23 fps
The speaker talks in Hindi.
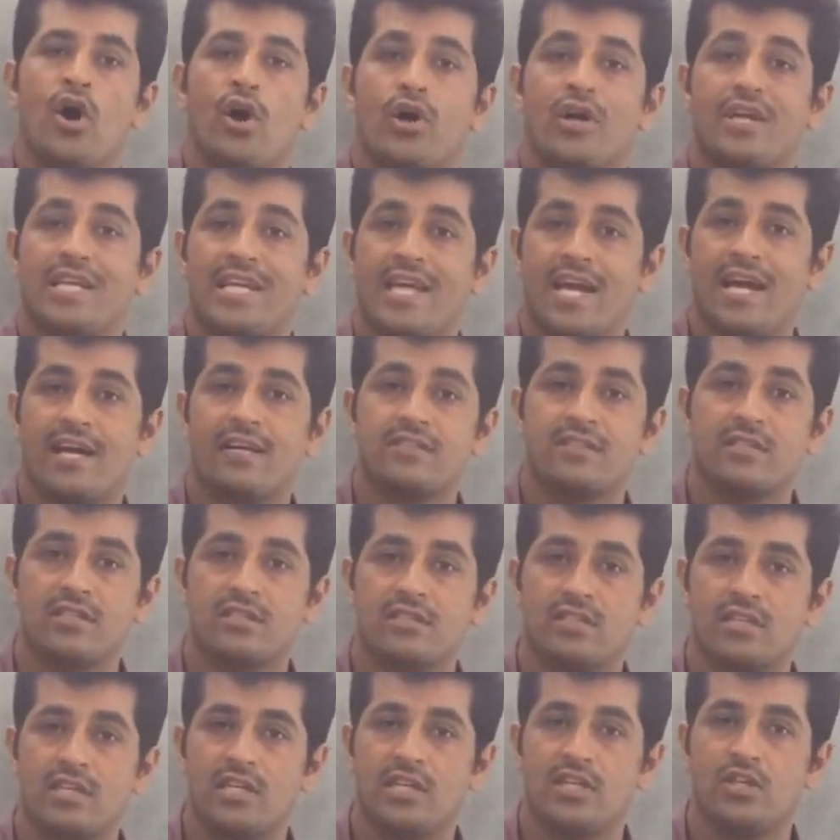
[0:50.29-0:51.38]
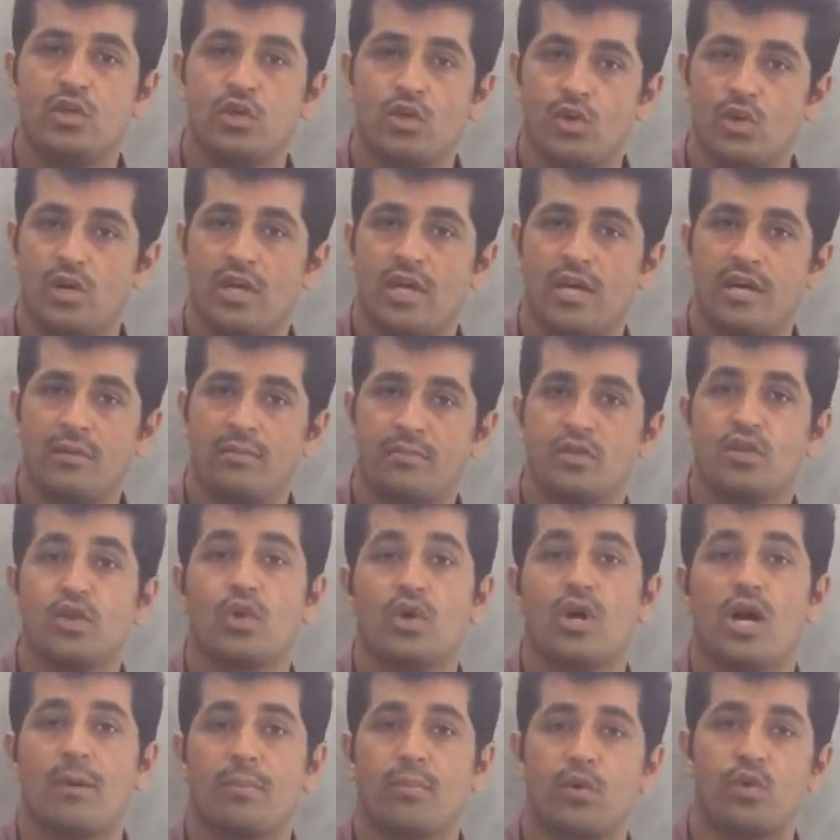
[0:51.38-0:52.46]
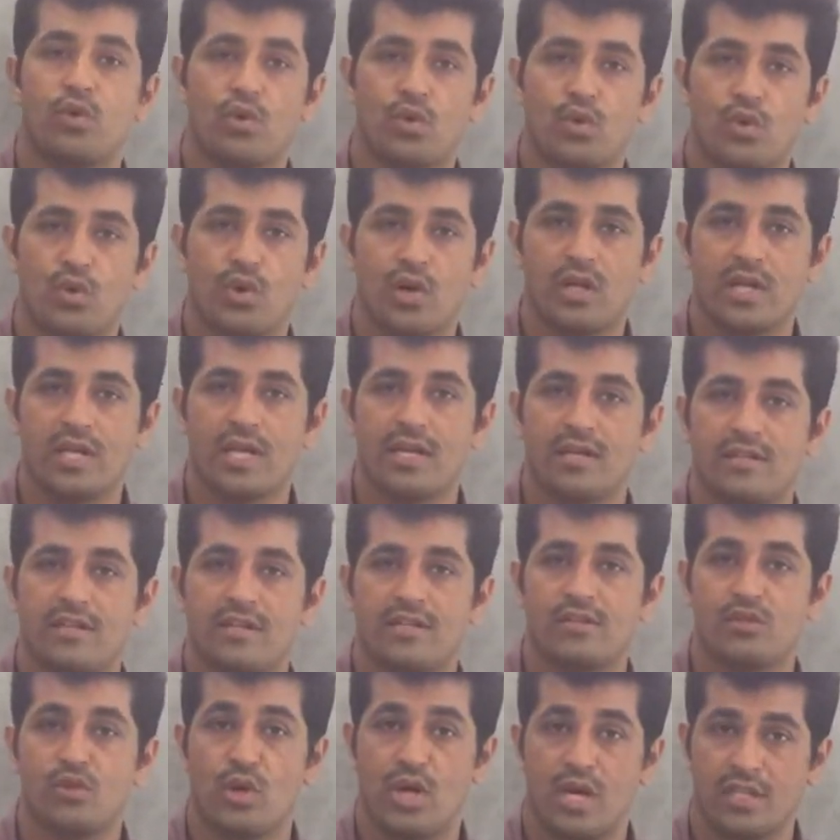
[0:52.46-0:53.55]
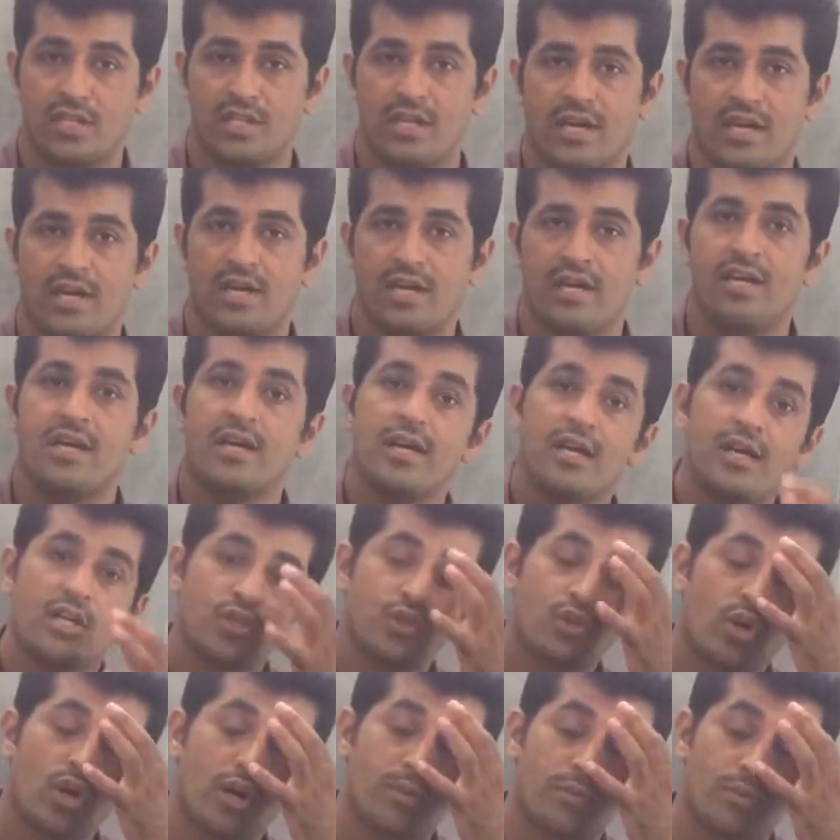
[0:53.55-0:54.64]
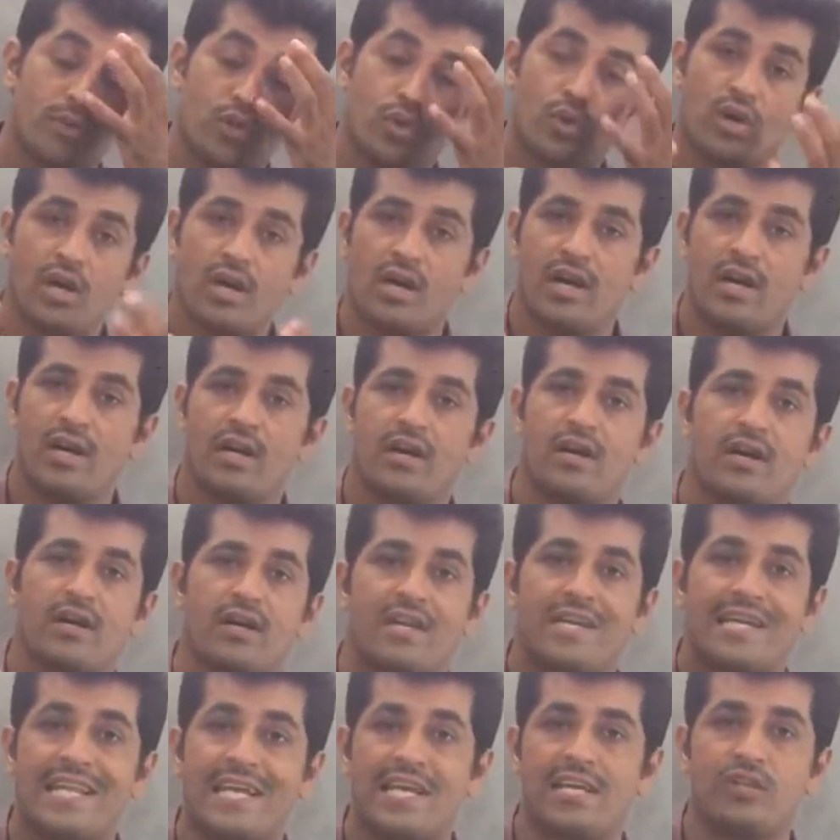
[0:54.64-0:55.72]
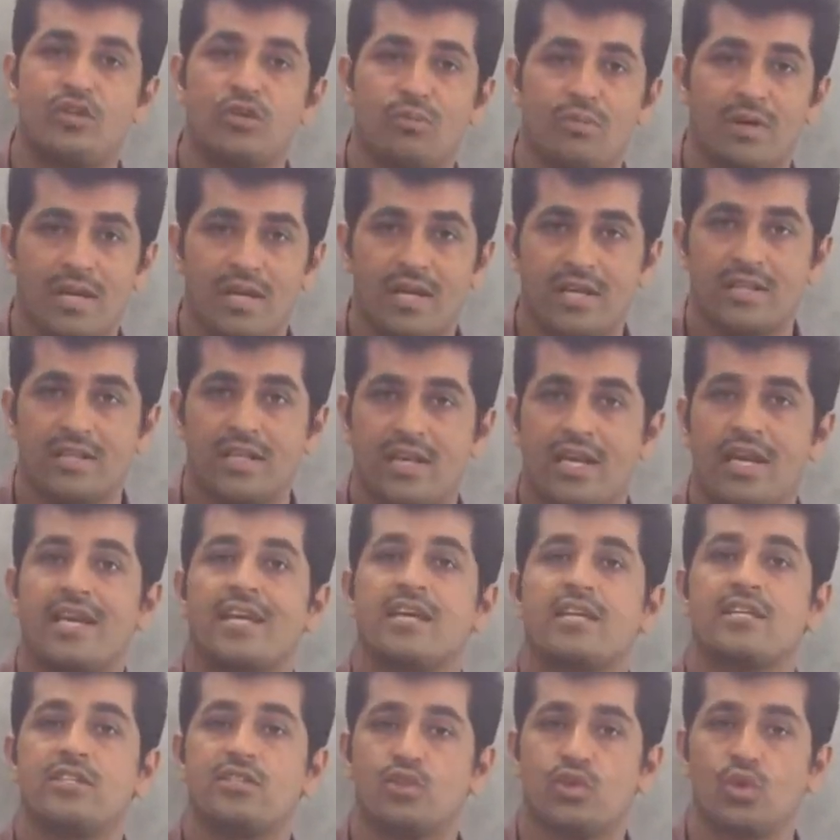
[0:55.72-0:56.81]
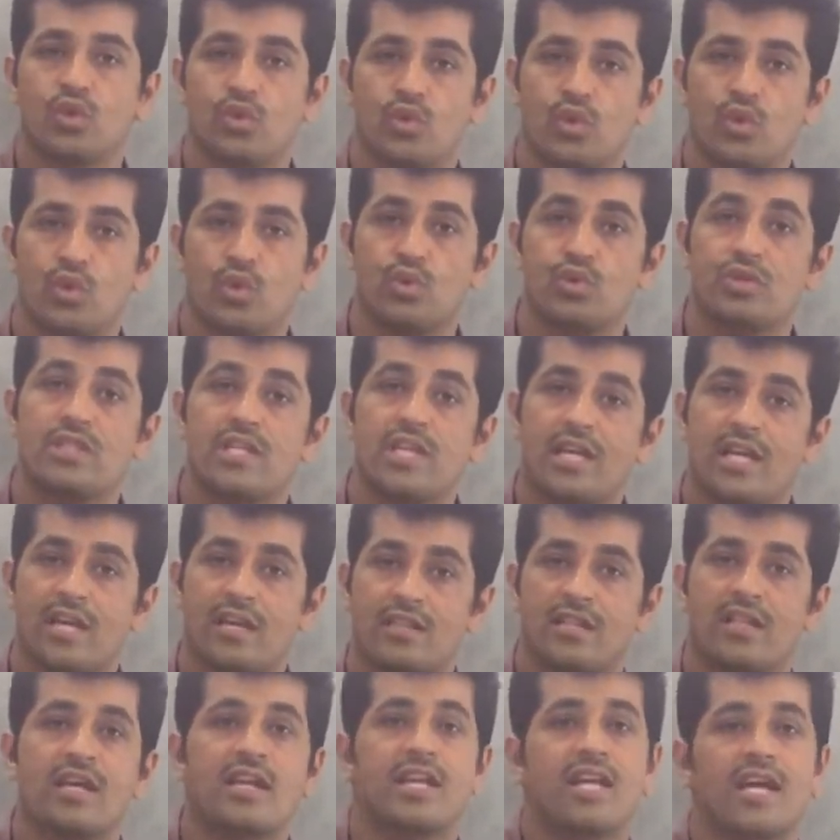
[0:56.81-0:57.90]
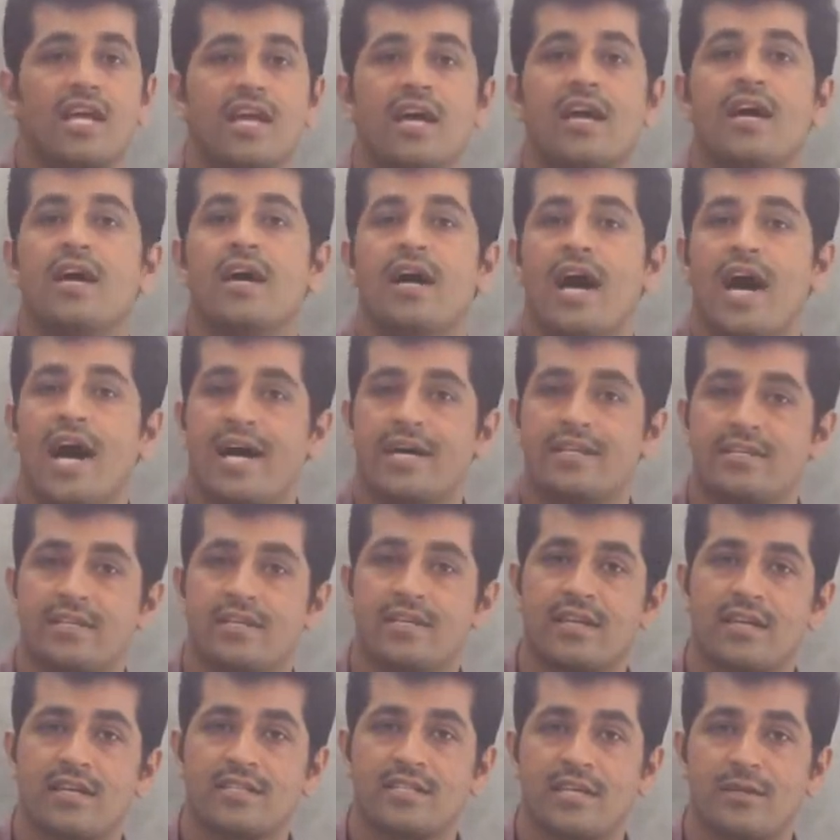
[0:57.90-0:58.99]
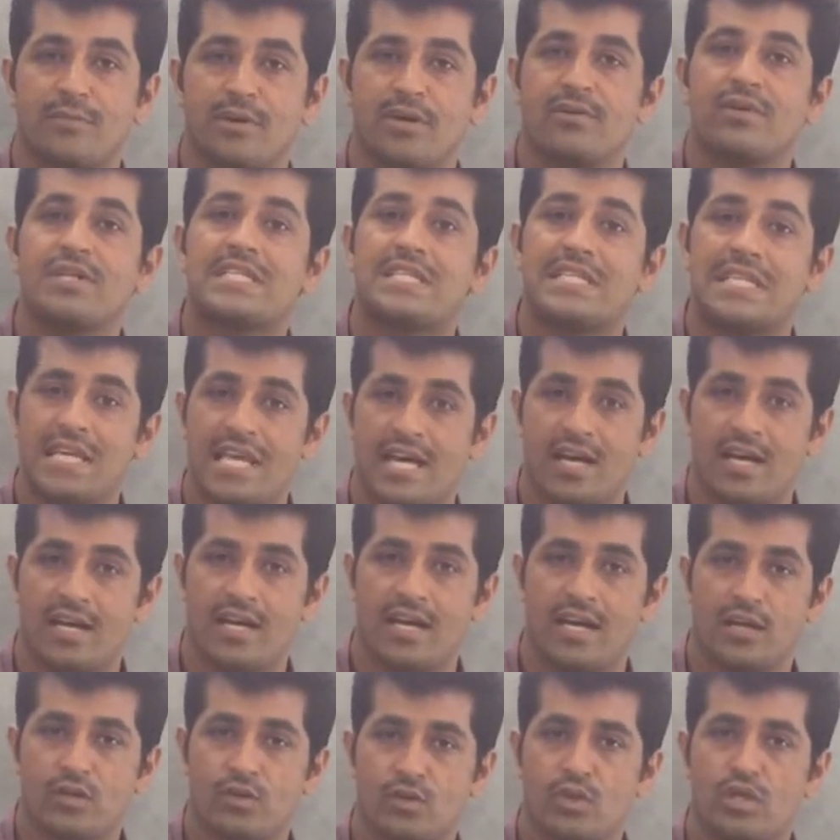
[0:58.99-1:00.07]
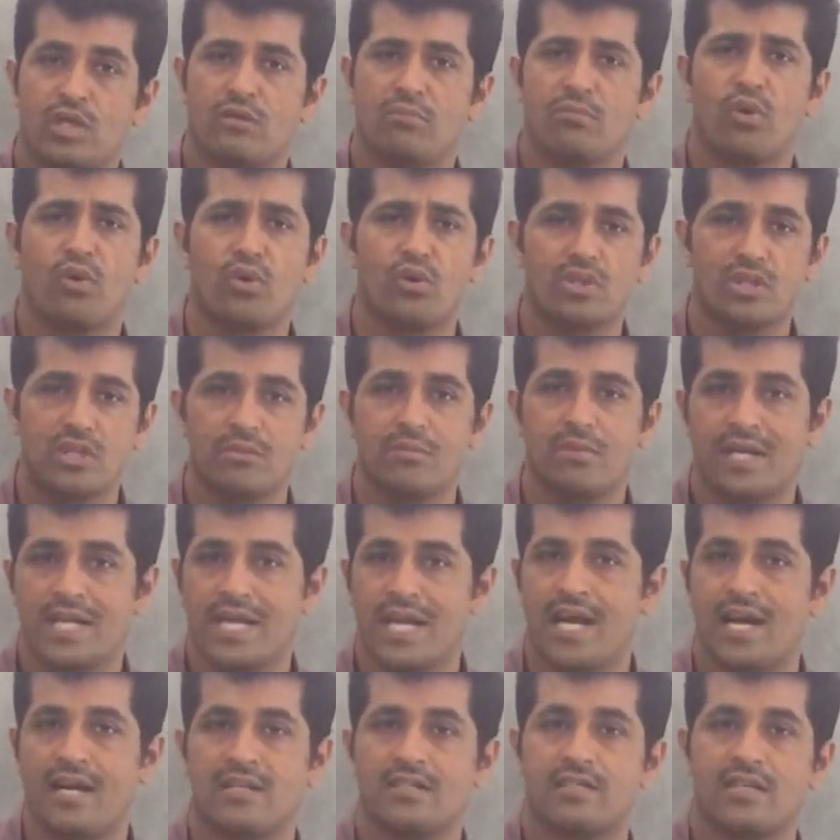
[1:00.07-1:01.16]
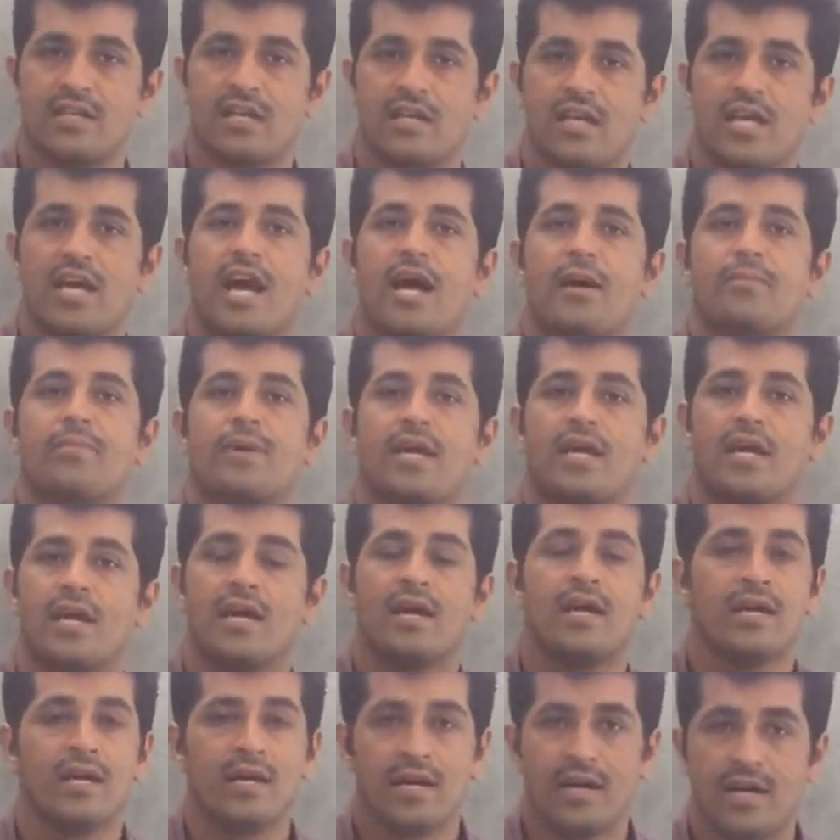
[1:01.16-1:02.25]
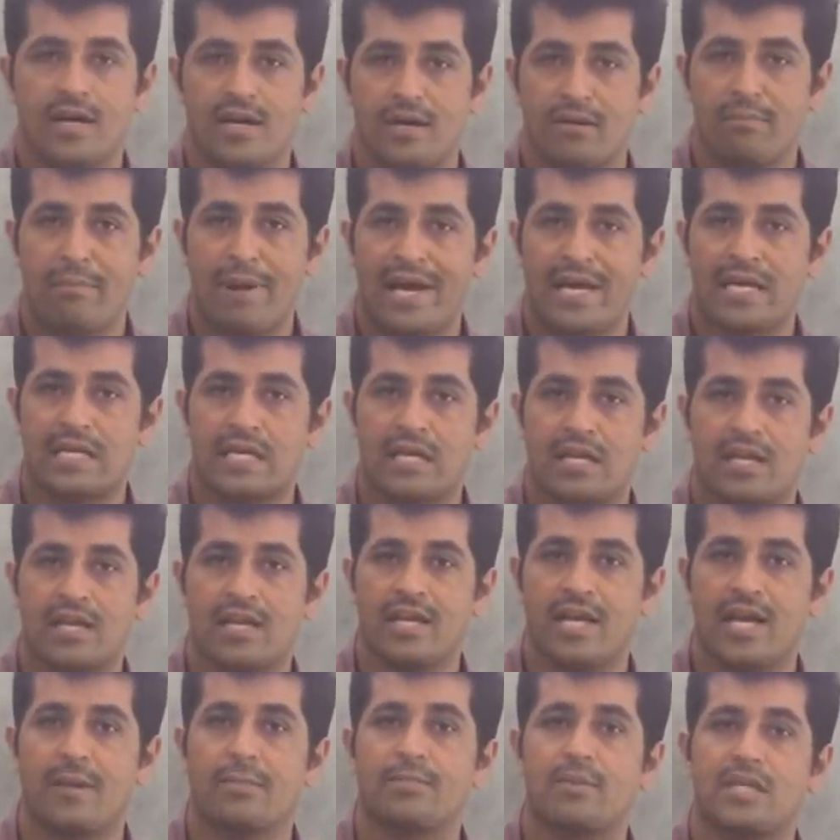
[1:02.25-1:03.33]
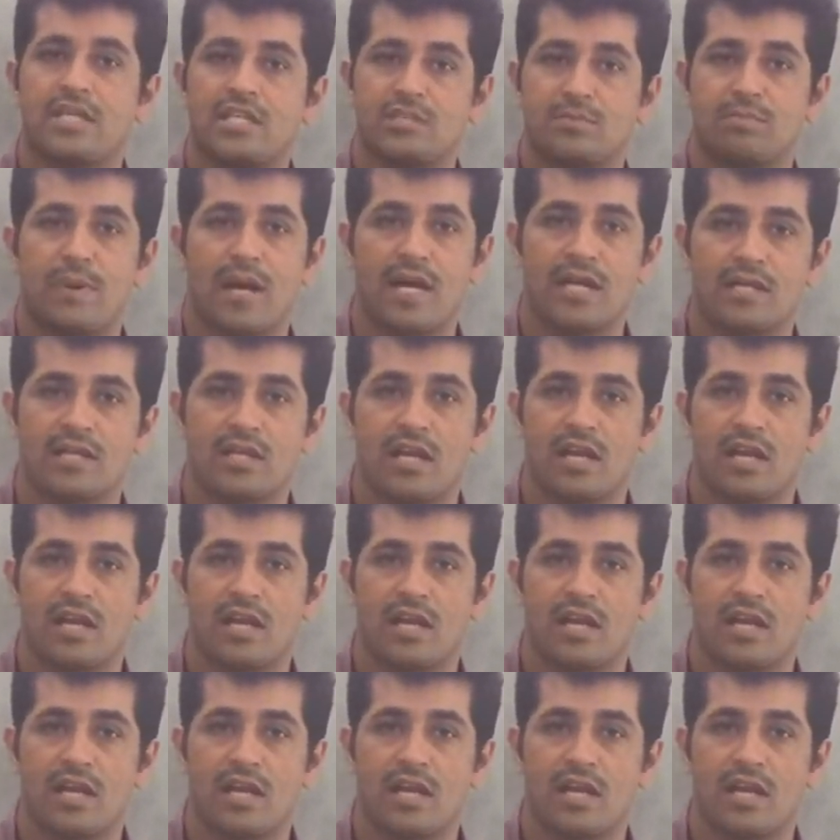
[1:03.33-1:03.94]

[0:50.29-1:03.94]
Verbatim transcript: और ये आसन जो है हम योगा प्रोटोकॉल के अंदर जो आता है जो हम योगा डे जो मनाते हैं इक्कीस जून को उसी के अंदर ये आसन का समावेश किया गया है तो ये बहुत ही बढ़िया आसन है आपके बैक के लिए आपकी स्पाइन